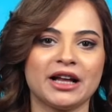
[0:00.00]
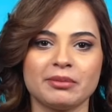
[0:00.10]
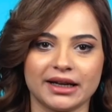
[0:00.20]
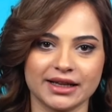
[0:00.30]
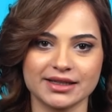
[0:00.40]

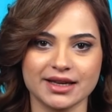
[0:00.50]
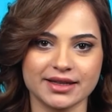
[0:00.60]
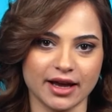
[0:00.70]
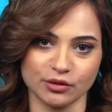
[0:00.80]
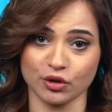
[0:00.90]
بعد ما على
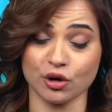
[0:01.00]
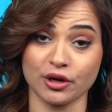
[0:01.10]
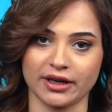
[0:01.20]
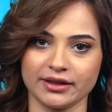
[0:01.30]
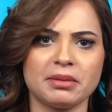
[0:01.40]
أساس كان
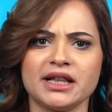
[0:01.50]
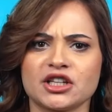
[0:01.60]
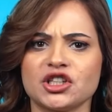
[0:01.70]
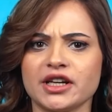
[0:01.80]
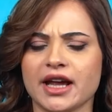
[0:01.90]
مكورن
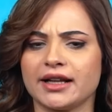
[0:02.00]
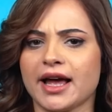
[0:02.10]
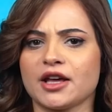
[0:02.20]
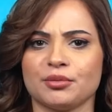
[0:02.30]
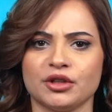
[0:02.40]
بلش يحكي
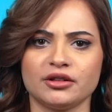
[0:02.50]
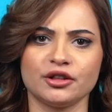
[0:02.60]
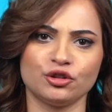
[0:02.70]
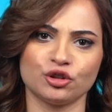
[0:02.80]
عن حرب ضد